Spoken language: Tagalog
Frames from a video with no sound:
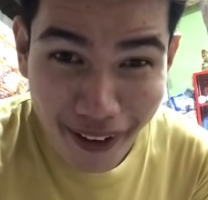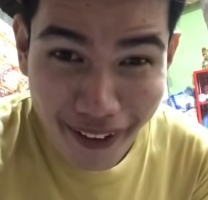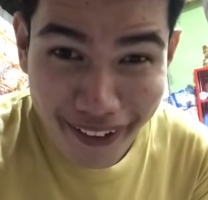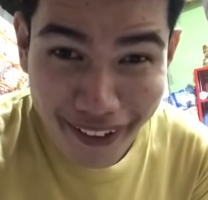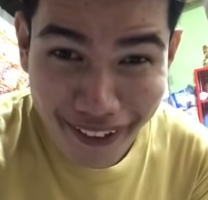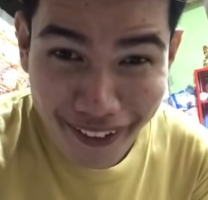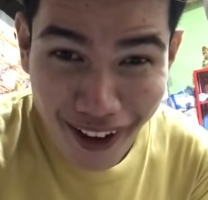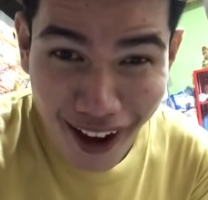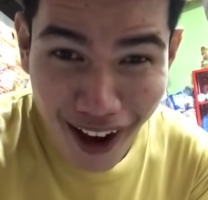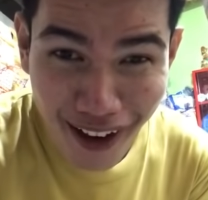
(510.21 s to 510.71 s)

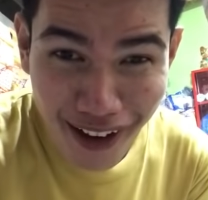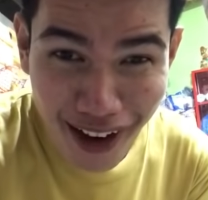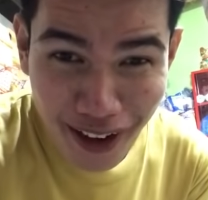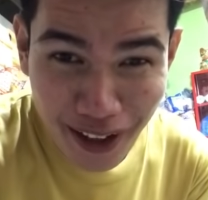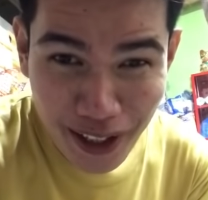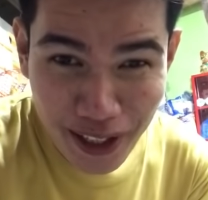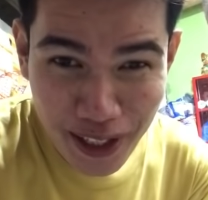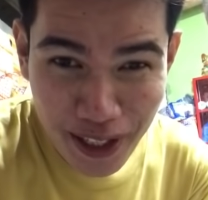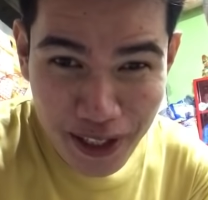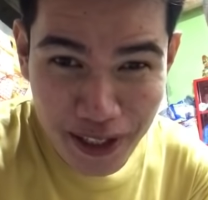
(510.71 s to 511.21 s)

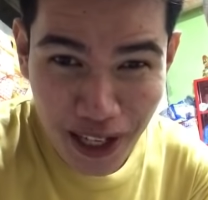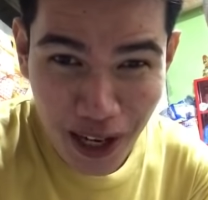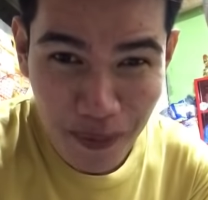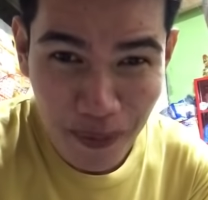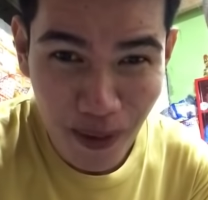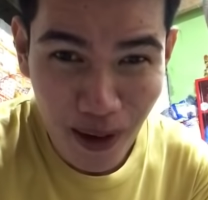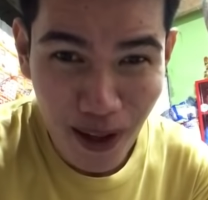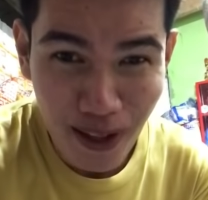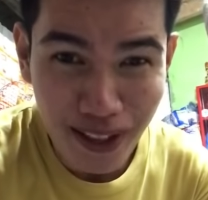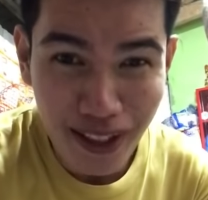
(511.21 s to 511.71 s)
Nakakakilig
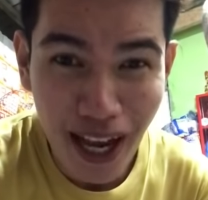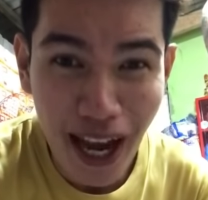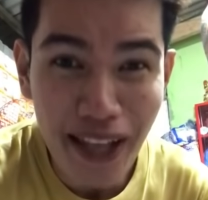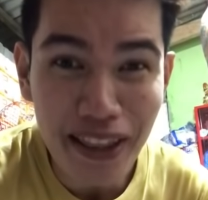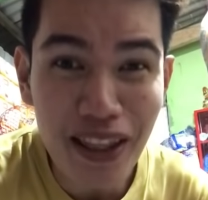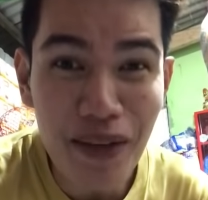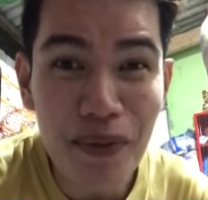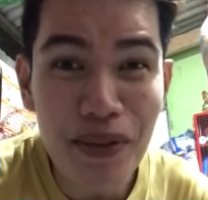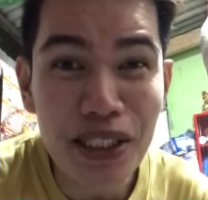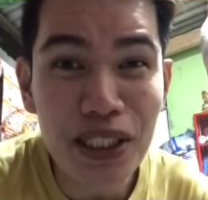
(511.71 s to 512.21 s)
naman. Kahit
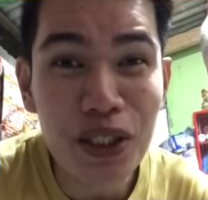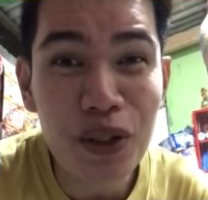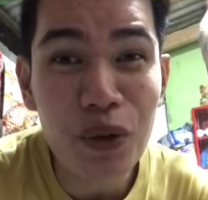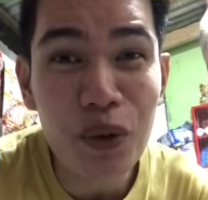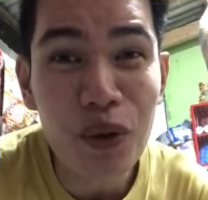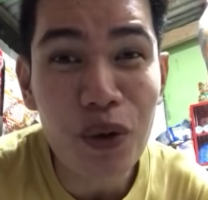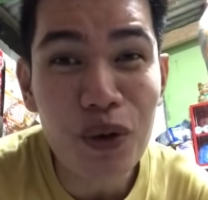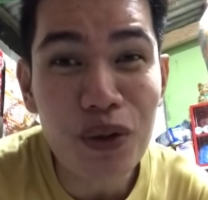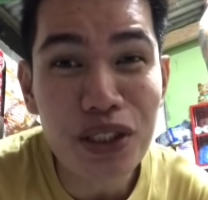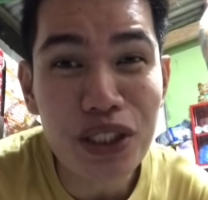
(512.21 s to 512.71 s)
naman
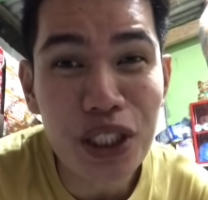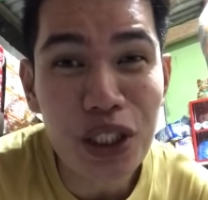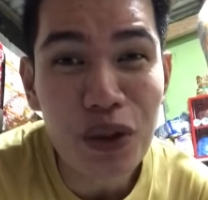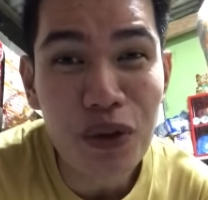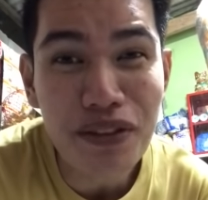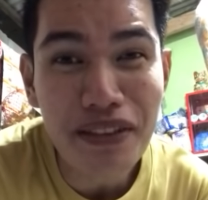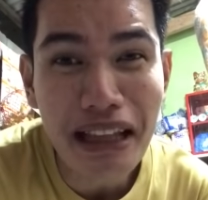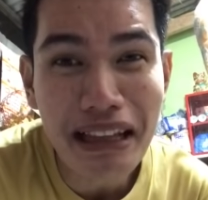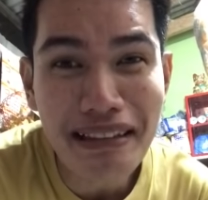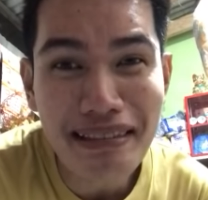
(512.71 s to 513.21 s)
sigurong sinong
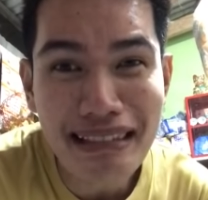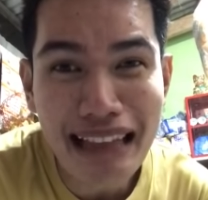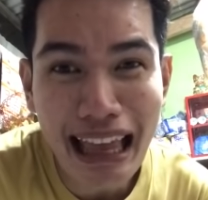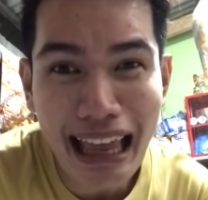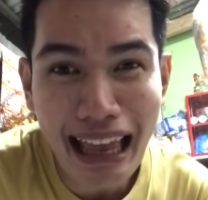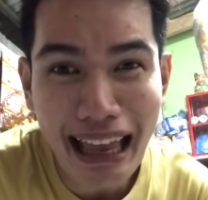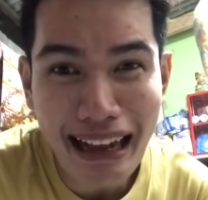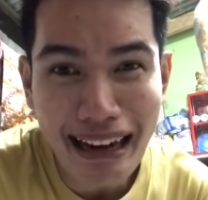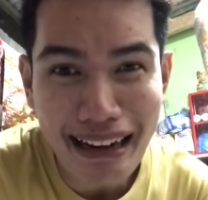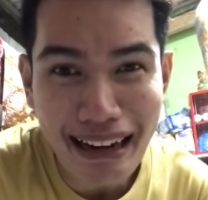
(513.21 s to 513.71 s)

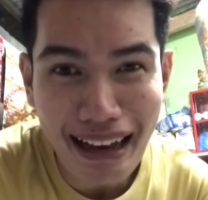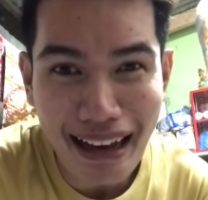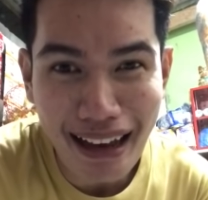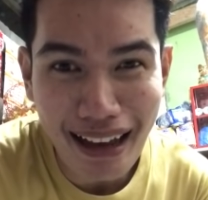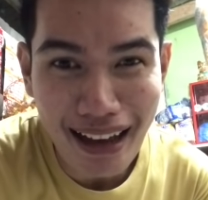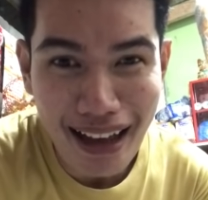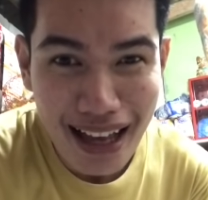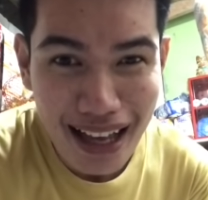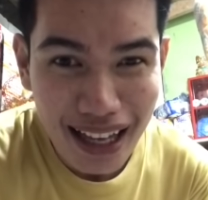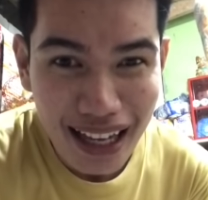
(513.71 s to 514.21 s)
tendera,
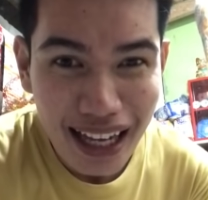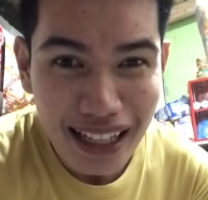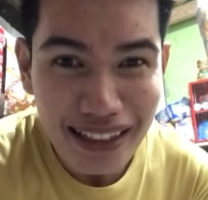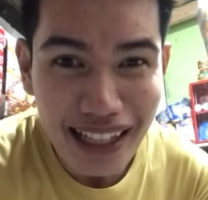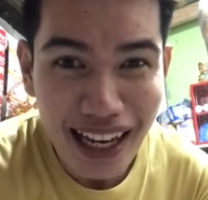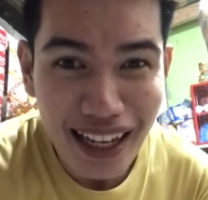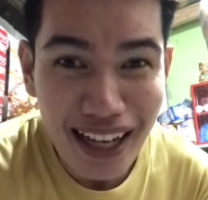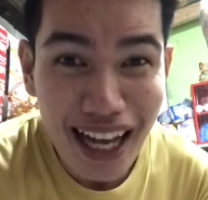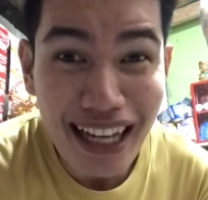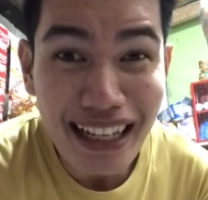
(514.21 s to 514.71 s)

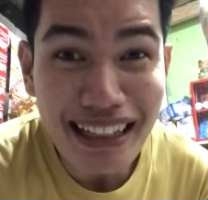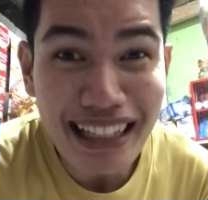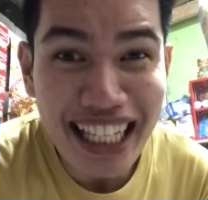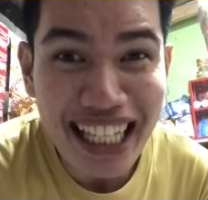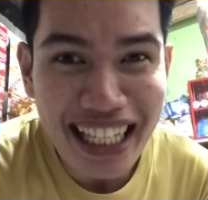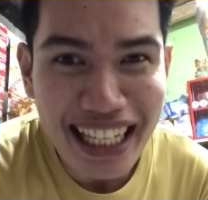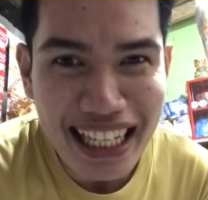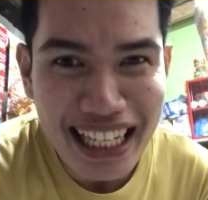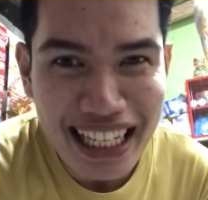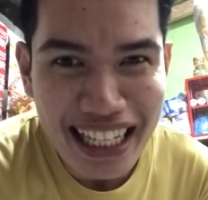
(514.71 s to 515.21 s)
talagang
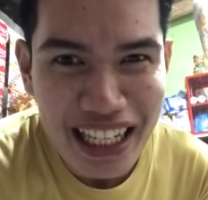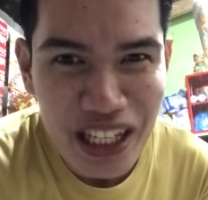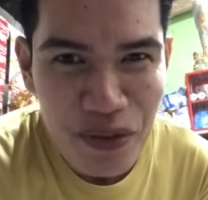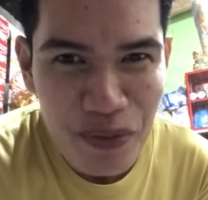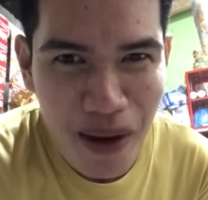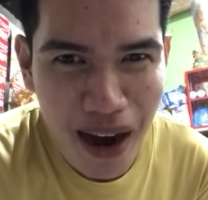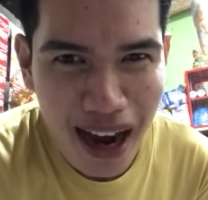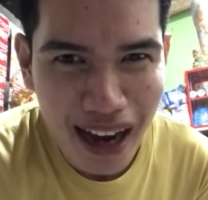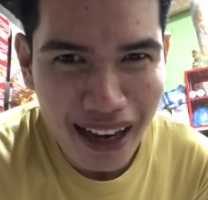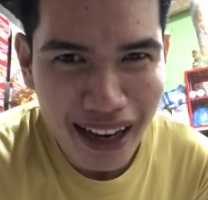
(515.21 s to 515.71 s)
kikiligin yung
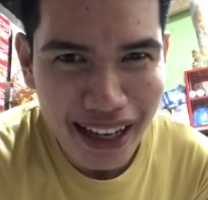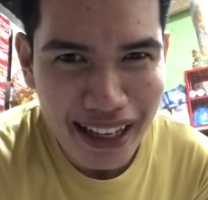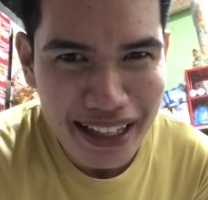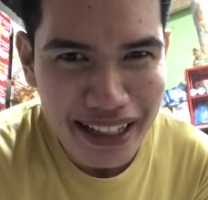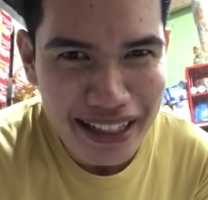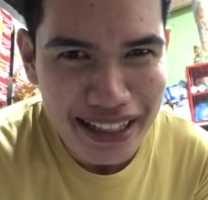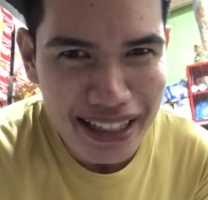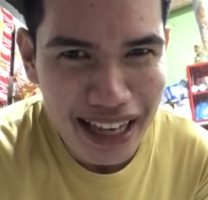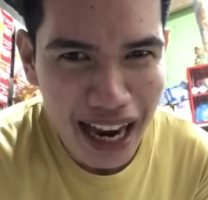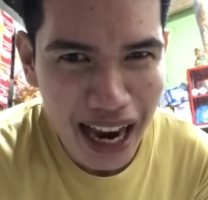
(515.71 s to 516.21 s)
mga
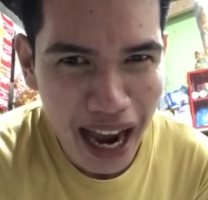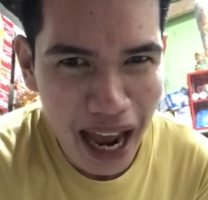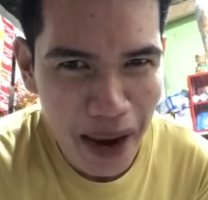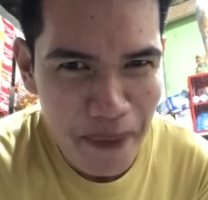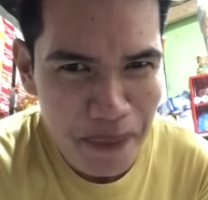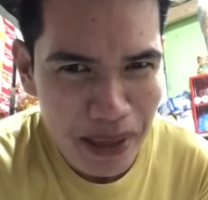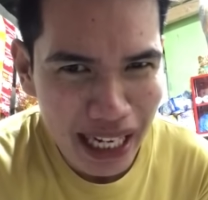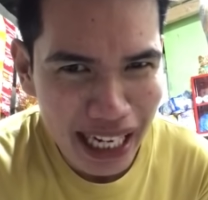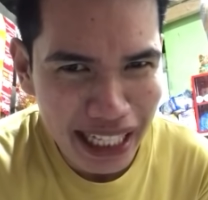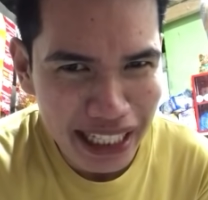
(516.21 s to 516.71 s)
ganyan.
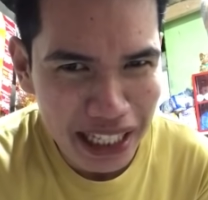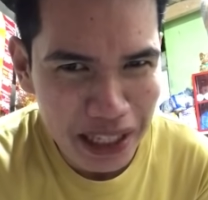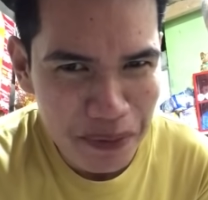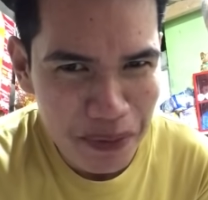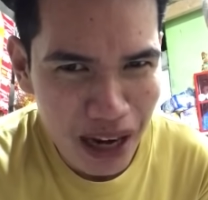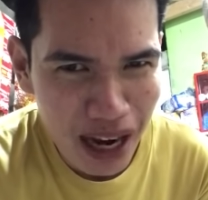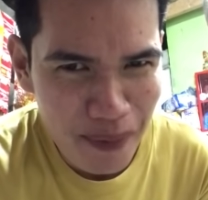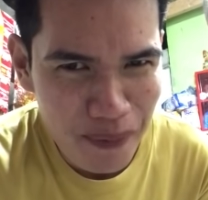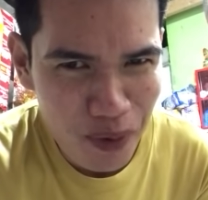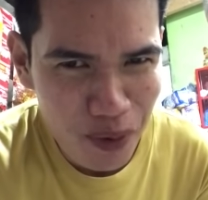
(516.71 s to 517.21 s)
Pag ganyan yung
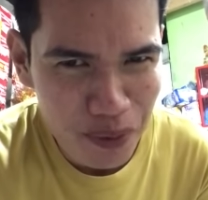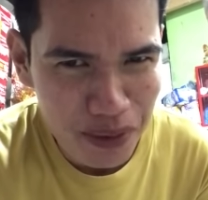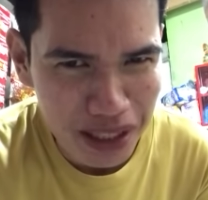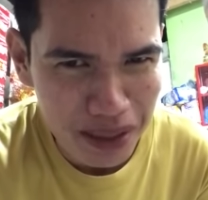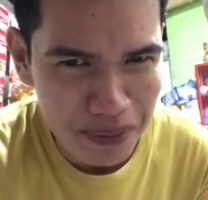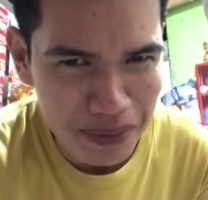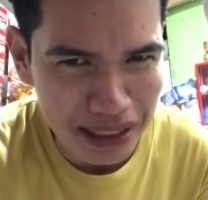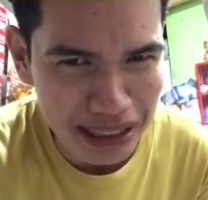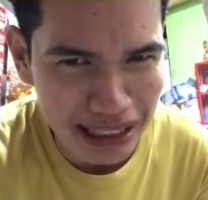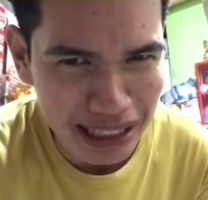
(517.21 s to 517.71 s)
mga
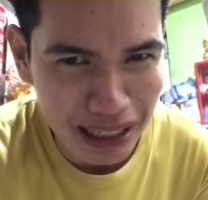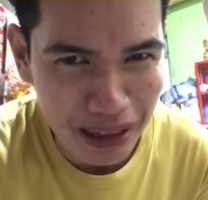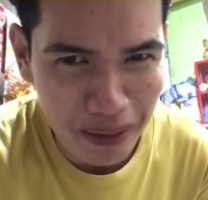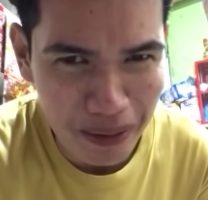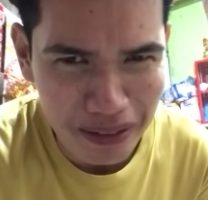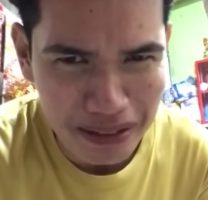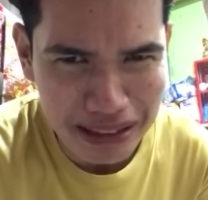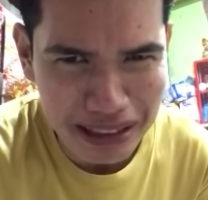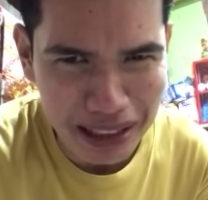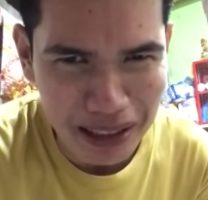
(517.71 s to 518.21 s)
bumibili. O, oh,
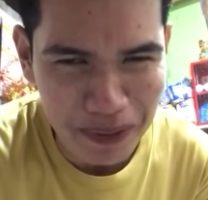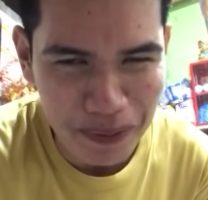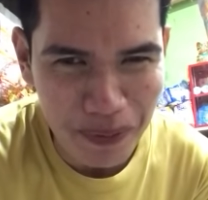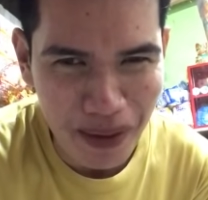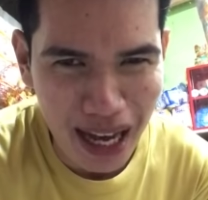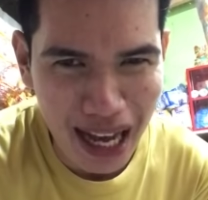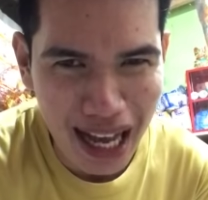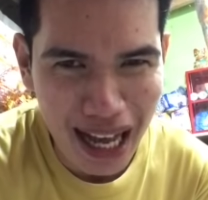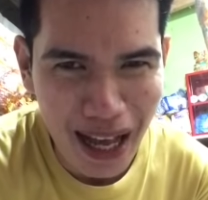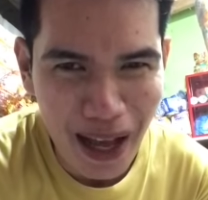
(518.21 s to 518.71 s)
di
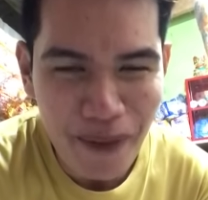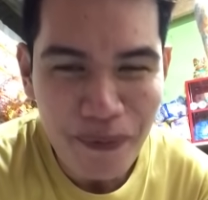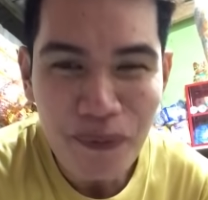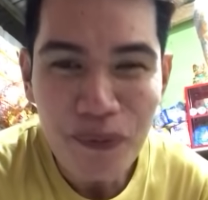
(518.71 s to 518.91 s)
ba?